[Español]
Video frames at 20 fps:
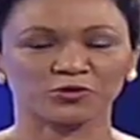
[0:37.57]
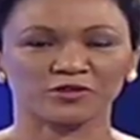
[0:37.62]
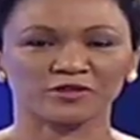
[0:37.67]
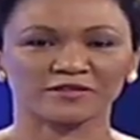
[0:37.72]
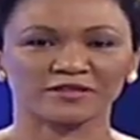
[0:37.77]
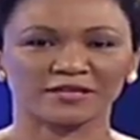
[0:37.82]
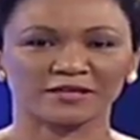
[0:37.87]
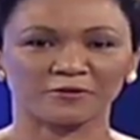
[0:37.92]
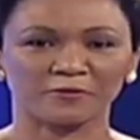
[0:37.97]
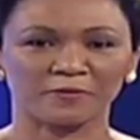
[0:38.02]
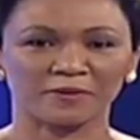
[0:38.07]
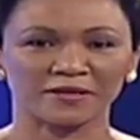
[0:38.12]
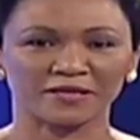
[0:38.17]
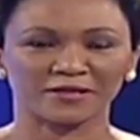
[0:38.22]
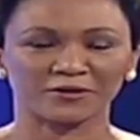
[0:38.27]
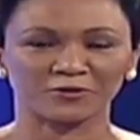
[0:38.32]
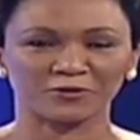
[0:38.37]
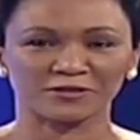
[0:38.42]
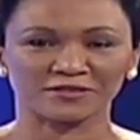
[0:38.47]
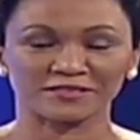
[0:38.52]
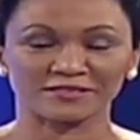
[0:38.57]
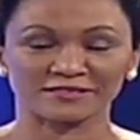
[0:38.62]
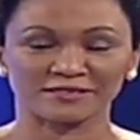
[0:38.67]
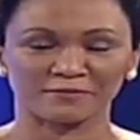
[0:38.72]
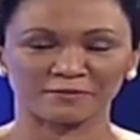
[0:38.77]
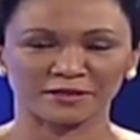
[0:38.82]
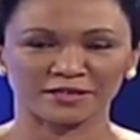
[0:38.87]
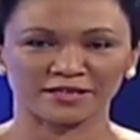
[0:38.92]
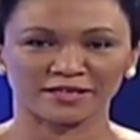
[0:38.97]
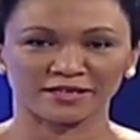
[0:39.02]
de estar acompañándoles
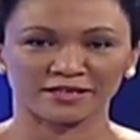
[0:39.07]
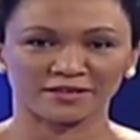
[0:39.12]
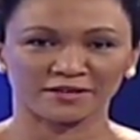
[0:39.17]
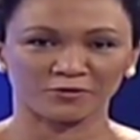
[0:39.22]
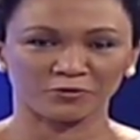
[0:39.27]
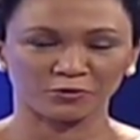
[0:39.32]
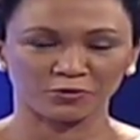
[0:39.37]
esta mañana.